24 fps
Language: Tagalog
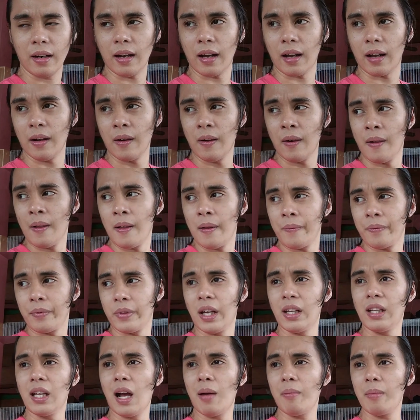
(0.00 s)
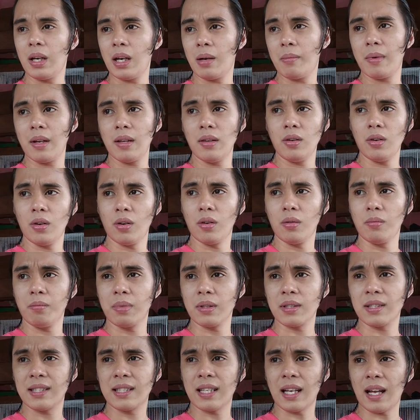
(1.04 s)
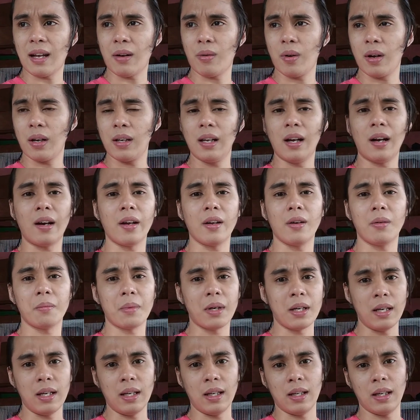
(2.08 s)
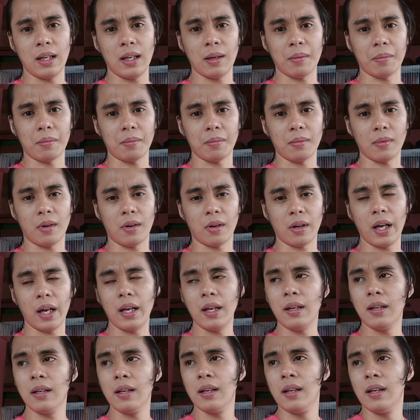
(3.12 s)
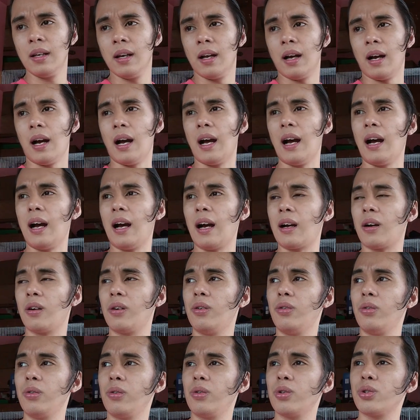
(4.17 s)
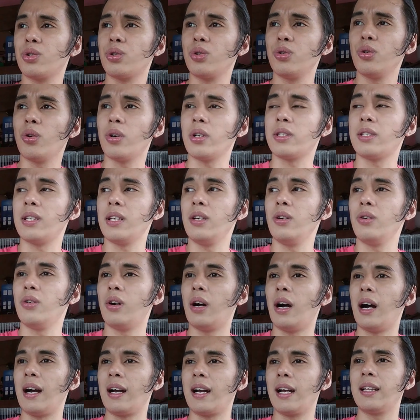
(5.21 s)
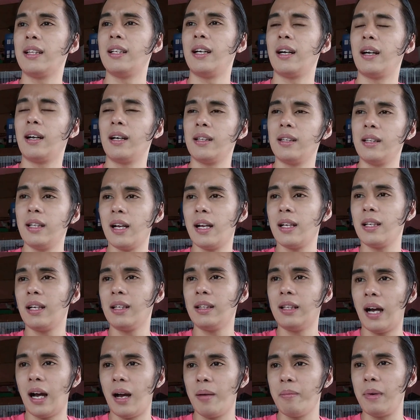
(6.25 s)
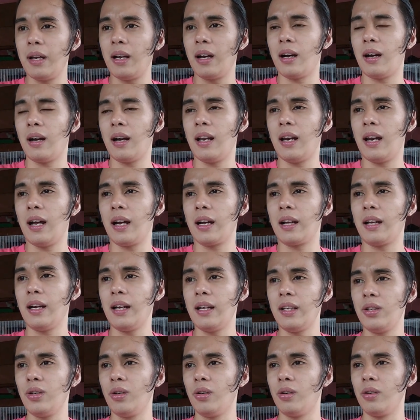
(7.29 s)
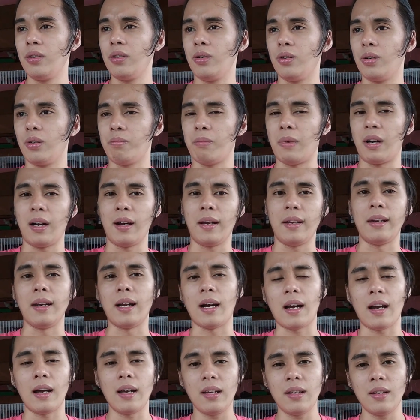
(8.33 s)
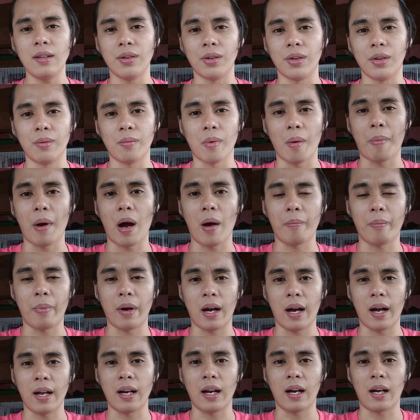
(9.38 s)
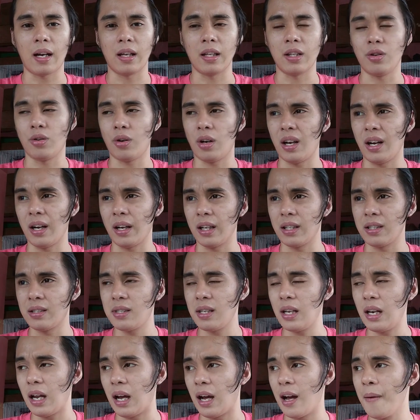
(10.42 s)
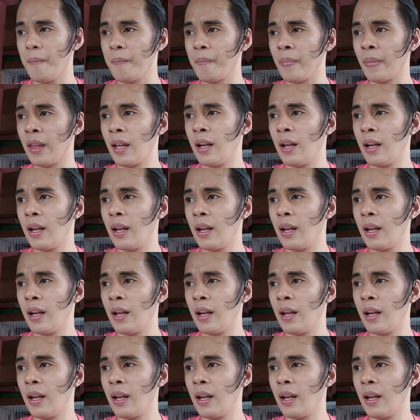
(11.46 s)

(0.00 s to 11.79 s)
na, dadami naman yon basta wag lang kayong maiinip. Okay? Uh, kung gusto nyo kasi yung agad-agad na dadami ang alaga nyo, yung mga inakay nyo, mapapaanakan nyo agad sila,